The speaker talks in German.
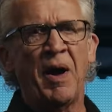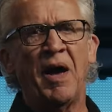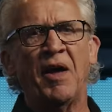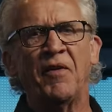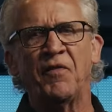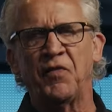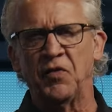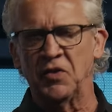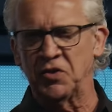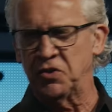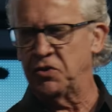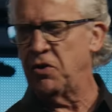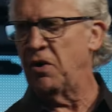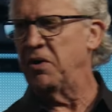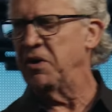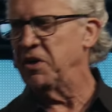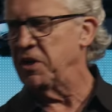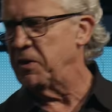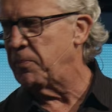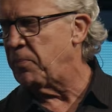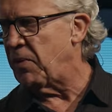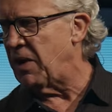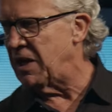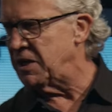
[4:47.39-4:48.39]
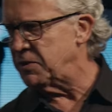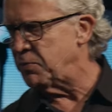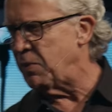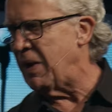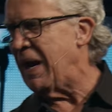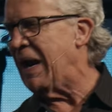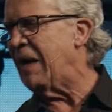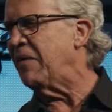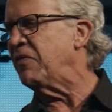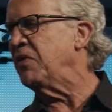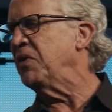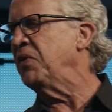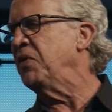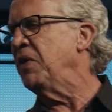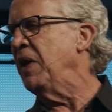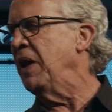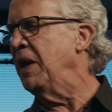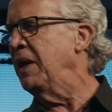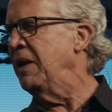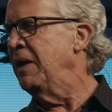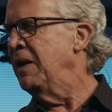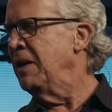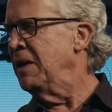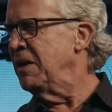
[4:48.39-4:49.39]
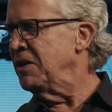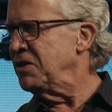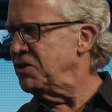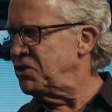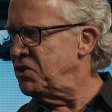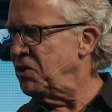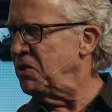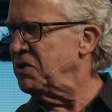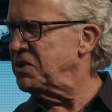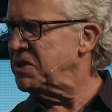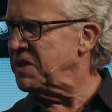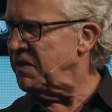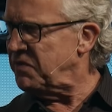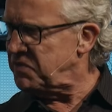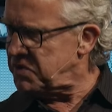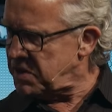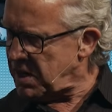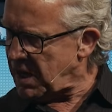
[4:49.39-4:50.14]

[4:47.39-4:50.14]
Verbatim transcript: was er anfasste, Potiphar zu florieren begann.